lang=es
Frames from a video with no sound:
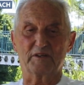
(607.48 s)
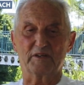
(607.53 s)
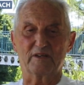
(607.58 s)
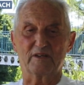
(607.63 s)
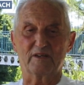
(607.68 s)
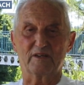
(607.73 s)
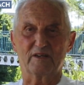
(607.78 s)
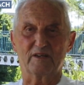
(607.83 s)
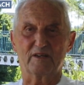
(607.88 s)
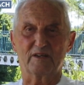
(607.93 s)

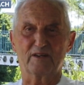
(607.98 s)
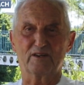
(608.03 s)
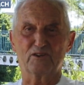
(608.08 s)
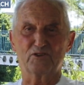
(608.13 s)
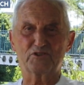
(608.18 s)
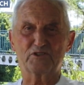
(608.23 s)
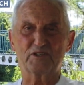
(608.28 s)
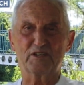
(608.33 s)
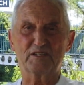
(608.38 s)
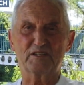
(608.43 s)
eh,
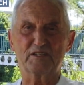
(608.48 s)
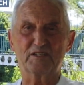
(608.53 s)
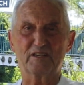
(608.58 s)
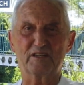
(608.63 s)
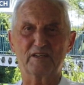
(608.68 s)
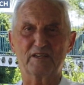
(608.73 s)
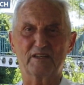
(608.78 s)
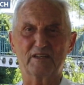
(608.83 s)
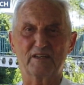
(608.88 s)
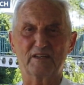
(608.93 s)
no sé
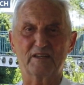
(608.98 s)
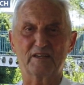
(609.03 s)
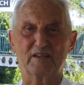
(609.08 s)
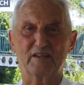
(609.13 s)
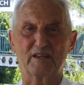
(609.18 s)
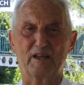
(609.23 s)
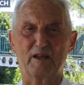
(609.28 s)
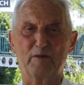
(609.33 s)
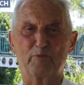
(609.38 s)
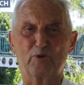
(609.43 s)

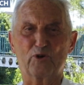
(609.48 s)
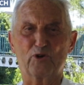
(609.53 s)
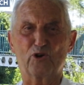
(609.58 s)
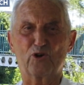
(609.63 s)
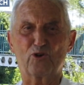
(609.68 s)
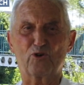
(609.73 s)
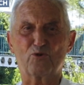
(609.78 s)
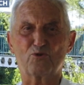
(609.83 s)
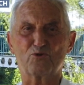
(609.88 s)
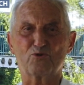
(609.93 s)
si es por
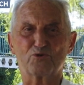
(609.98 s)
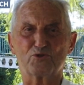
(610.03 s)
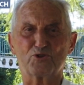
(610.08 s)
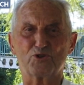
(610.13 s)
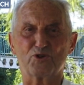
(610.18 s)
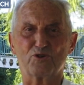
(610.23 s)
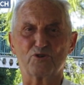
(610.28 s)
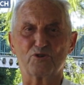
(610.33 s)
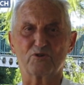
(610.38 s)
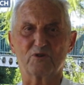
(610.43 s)

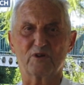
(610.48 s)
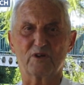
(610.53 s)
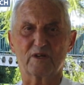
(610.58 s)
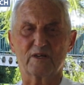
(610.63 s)
orgullo,